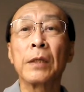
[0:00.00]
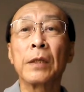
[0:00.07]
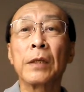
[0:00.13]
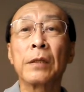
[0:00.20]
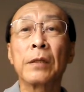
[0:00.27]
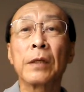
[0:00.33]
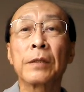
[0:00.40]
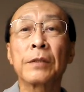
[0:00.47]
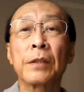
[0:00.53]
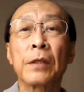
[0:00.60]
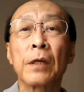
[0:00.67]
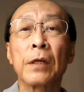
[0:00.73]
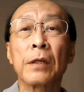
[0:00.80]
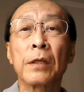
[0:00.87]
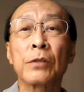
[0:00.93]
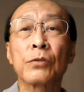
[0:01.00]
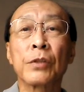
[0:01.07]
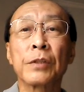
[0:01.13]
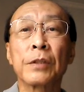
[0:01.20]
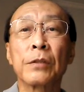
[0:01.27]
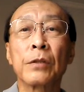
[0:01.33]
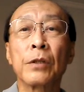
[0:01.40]
e das
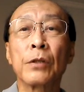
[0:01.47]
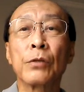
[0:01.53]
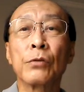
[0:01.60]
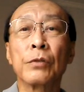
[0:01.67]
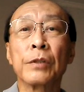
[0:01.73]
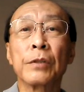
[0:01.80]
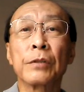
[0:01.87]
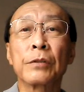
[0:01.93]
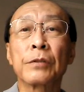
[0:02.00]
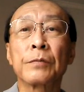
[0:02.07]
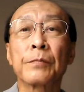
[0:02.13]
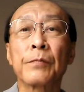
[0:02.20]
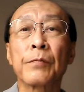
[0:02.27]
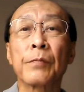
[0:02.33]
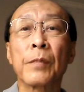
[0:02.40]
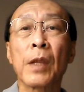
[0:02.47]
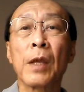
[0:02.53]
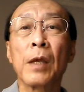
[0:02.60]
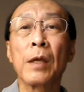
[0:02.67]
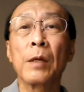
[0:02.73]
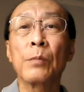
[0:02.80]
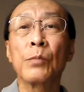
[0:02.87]
encarnações anteriores,
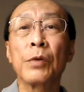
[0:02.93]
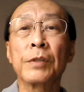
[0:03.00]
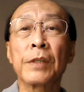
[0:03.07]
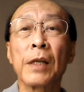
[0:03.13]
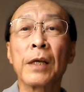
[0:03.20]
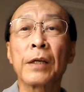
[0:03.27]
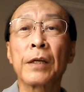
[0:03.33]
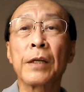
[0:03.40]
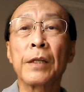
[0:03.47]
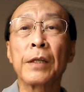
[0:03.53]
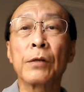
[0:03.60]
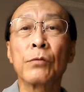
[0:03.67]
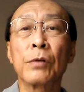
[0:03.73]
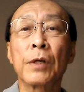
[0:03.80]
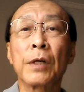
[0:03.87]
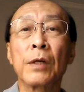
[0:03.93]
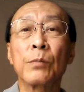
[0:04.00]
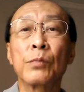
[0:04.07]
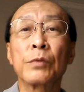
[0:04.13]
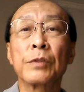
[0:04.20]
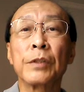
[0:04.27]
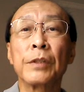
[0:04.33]
pois ela cria um
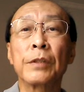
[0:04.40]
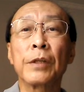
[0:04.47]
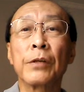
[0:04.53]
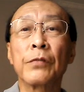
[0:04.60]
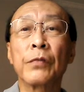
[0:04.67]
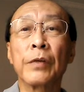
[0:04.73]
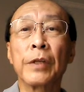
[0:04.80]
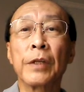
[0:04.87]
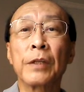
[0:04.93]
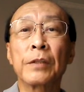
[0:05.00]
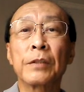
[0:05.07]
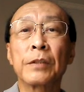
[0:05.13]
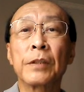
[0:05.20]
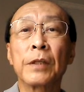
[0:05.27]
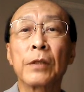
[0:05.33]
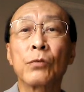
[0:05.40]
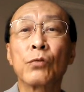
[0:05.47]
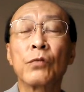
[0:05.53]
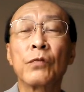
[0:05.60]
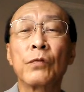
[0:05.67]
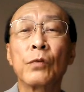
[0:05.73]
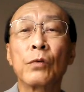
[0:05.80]
campo de interferência
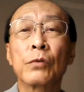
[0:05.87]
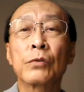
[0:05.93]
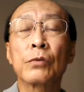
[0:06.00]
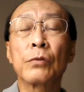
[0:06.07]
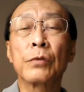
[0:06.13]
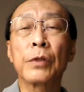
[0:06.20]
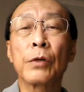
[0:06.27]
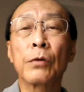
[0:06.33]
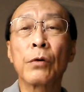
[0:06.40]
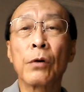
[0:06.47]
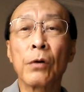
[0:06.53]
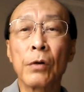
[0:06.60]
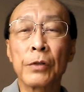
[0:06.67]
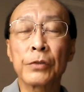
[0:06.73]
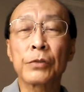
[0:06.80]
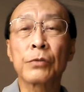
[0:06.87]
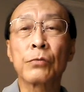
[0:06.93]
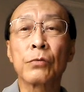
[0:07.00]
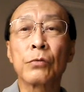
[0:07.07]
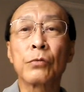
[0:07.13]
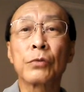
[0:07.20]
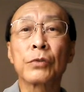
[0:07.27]
no fluxo
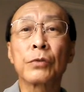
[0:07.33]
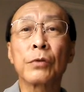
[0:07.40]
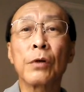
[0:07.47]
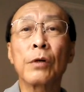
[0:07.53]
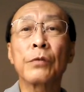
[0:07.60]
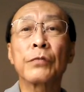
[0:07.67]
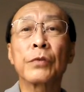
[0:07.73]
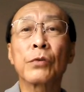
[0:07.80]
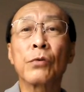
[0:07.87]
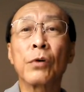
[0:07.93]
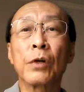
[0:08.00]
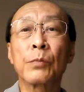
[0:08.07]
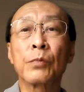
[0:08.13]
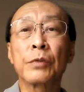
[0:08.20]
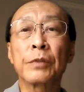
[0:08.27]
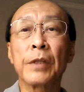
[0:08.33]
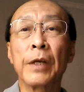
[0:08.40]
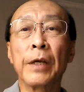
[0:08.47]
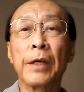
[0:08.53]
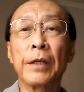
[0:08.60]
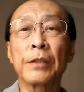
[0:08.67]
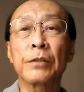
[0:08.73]
neurológico dos nove corpos
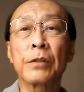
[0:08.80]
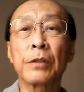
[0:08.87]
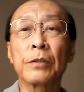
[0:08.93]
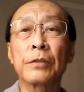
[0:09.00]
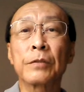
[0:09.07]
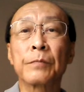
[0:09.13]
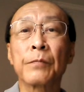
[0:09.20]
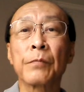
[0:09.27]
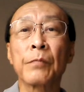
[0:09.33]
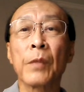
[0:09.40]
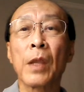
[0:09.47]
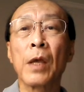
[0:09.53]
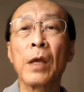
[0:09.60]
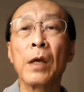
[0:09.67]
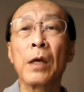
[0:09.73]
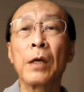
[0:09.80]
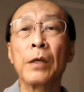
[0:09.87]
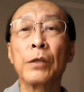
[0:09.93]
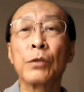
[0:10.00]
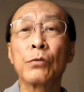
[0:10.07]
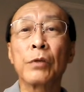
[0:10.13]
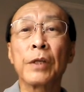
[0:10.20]
terrestres
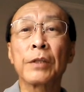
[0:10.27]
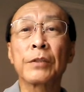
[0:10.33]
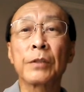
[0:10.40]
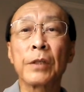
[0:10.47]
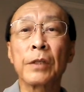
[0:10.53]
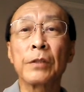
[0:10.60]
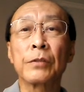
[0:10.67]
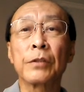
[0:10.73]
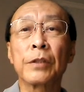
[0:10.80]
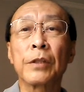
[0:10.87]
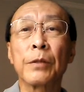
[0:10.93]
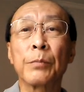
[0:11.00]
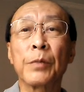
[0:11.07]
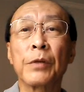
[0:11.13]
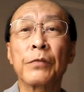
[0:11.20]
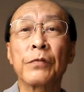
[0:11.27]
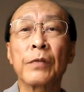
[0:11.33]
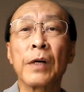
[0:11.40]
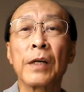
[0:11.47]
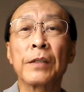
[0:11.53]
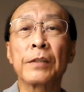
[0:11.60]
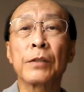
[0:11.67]
e o restante que
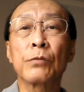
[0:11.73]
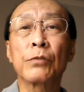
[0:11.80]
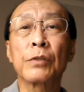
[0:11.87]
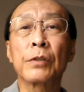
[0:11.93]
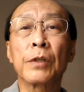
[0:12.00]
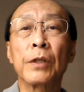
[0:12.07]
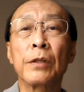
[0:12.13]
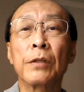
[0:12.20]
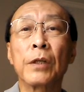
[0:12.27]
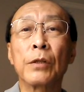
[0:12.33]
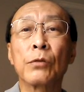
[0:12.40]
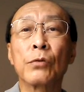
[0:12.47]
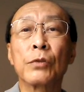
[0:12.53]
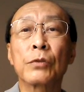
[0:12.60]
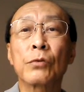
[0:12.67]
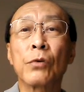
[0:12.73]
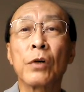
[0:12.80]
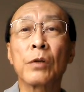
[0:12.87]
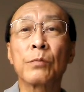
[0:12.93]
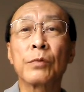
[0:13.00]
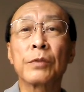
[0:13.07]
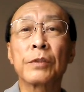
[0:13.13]
perfazem os 32
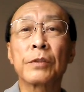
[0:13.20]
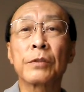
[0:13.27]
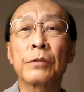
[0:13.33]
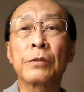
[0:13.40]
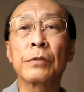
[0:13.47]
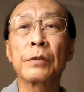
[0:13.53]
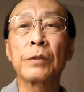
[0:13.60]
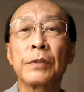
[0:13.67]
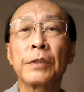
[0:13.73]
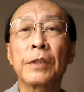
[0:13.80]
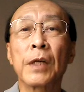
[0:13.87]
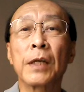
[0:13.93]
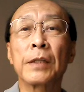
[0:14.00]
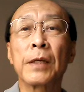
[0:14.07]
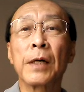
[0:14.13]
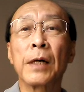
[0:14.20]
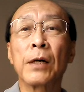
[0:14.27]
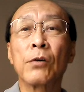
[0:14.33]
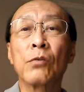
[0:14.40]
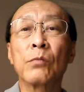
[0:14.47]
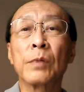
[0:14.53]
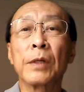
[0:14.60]
corpos de cada
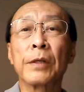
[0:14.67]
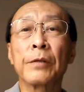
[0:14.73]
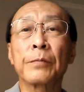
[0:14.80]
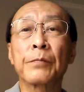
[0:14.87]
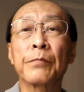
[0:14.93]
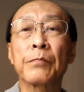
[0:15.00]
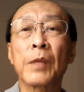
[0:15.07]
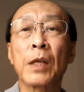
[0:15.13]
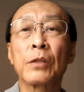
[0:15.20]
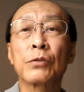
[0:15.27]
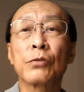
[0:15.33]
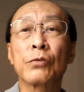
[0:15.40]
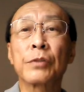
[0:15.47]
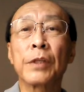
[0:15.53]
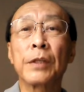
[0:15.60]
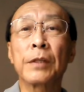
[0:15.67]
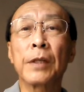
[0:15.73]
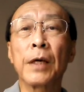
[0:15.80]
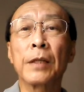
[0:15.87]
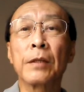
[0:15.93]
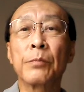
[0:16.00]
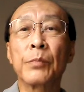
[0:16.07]
alma,
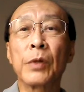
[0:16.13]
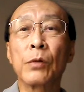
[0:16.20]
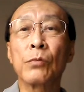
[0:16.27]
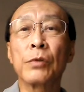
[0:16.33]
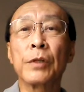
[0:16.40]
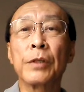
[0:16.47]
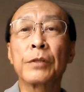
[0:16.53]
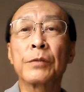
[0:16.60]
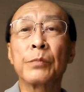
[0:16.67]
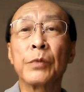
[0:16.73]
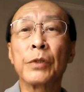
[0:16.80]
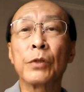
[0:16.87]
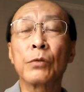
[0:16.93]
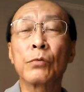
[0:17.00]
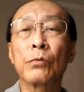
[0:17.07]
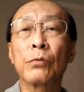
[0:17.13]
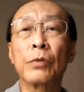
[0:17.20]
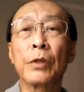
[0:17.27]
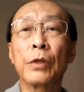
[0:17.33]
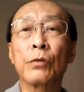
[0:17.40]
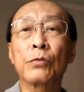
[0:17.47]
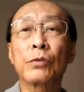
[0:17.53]
sustentada pelo Espírito
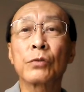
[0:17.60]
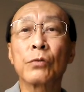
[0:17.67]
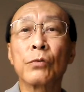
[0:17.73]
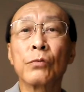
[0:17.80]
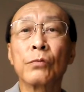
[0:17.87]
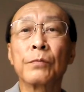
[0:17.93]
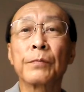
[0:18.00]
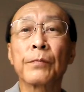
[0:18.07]
Eu Sou.